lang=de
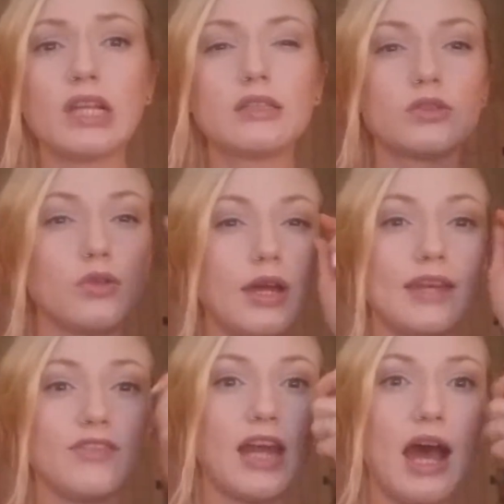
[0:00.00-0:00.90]
So
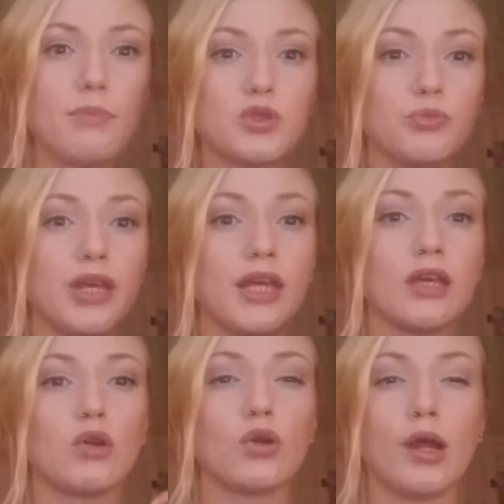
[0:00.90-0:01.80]
entweder
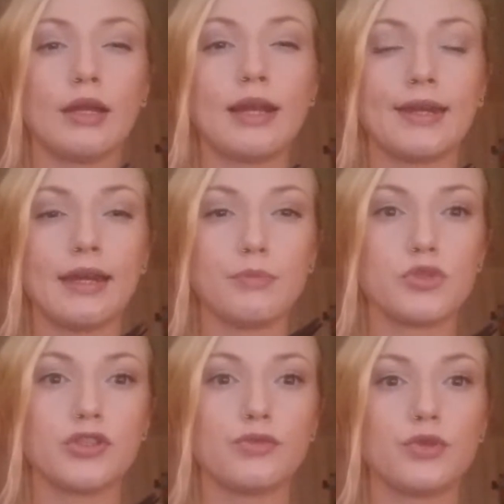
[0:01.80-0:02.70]
Abschmink oder ein kleiner
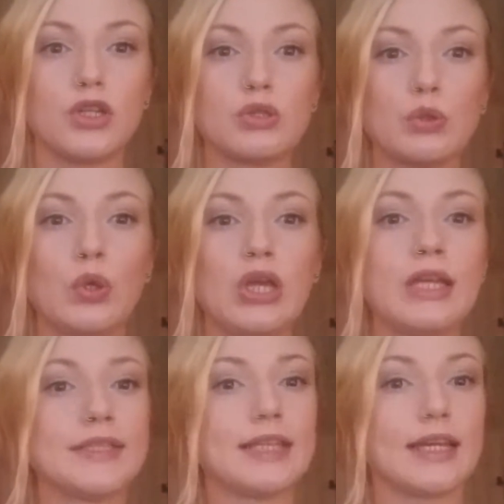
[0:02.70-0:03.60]
Lippenstift oder so.
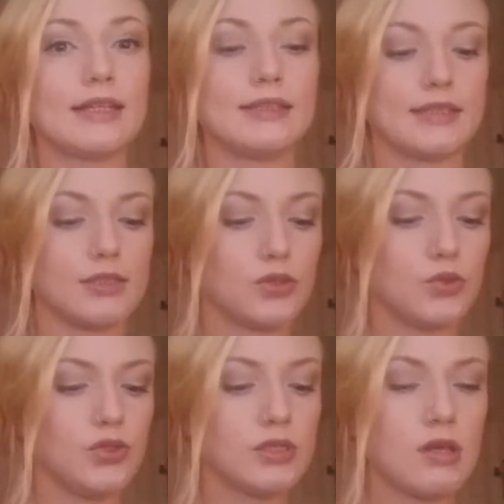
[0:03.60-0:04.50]
Ist eigentlich ganz
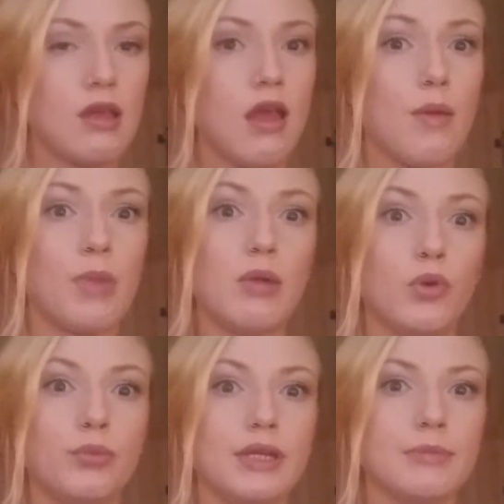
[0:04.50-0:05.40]
süß. Mein
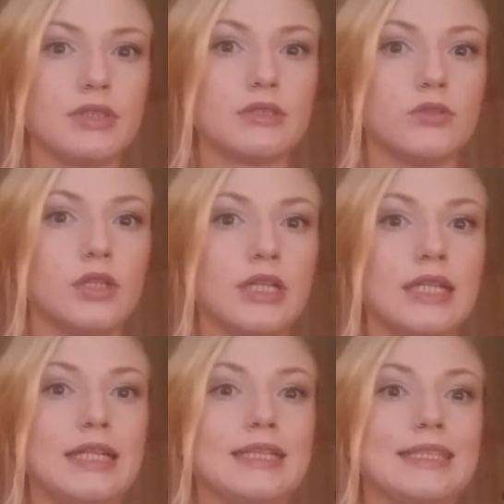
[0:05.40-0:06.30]
Problem ist nur,
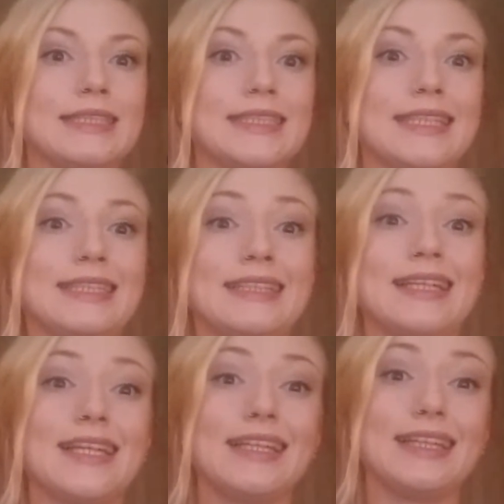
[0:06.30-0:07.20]
dass ich echt
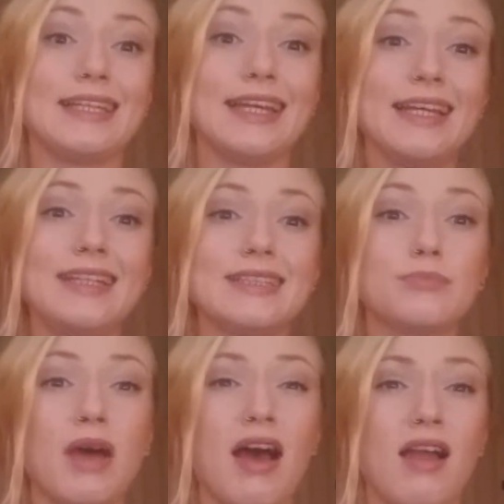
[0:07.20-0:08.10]
jedes
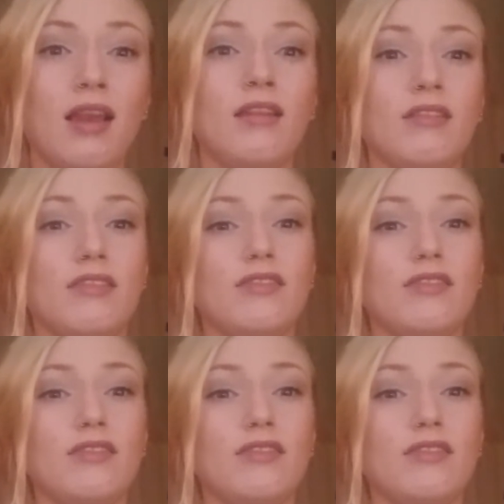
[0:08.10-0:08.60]
Mal,